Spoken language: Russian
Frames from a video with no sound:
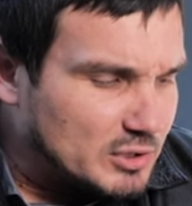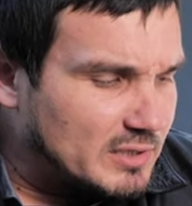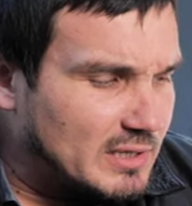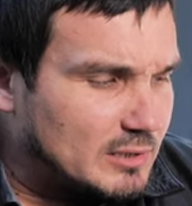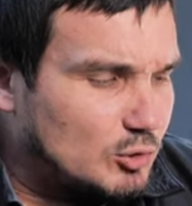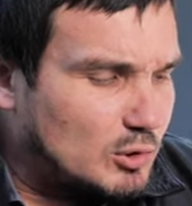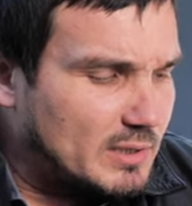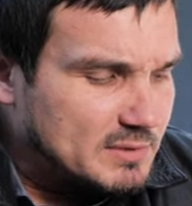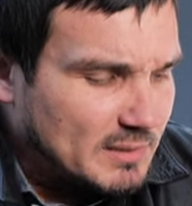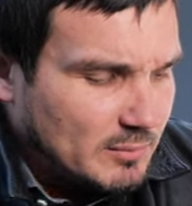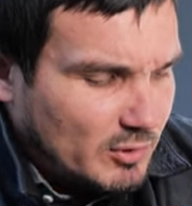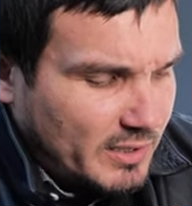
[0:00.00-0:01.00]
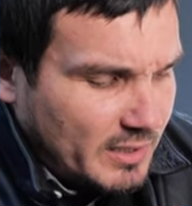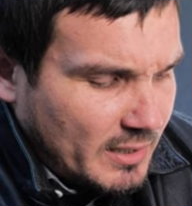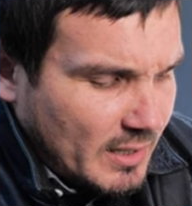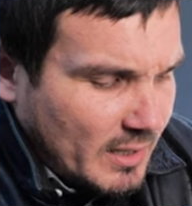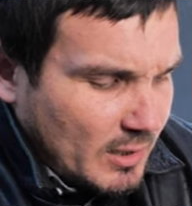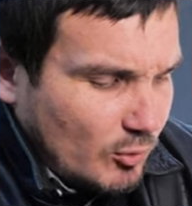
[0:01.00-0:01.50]
что на электронном замке
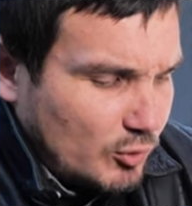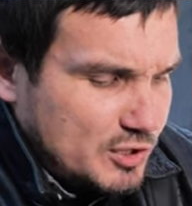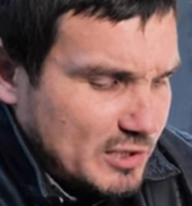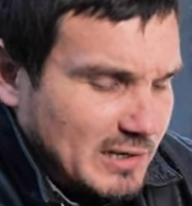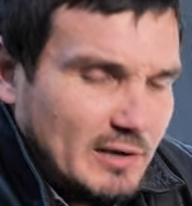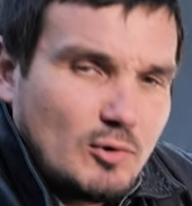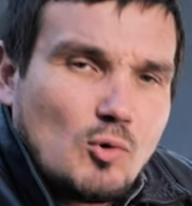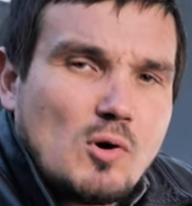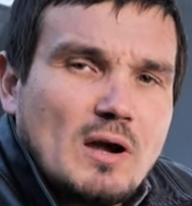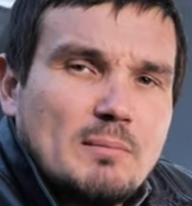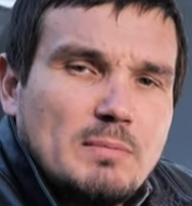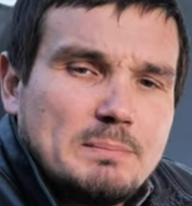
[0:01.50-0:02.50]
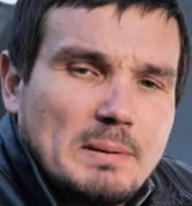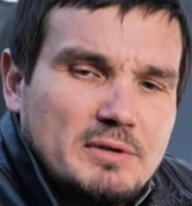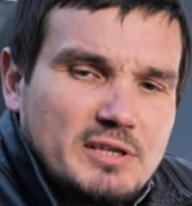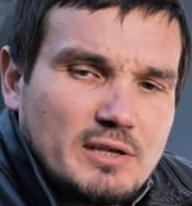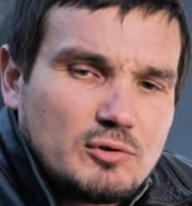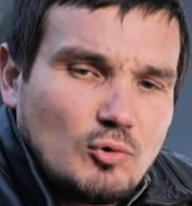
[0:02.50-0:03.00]
очень легко как бы
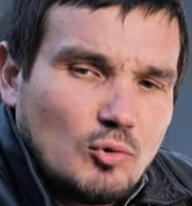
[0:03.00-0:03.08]
поменять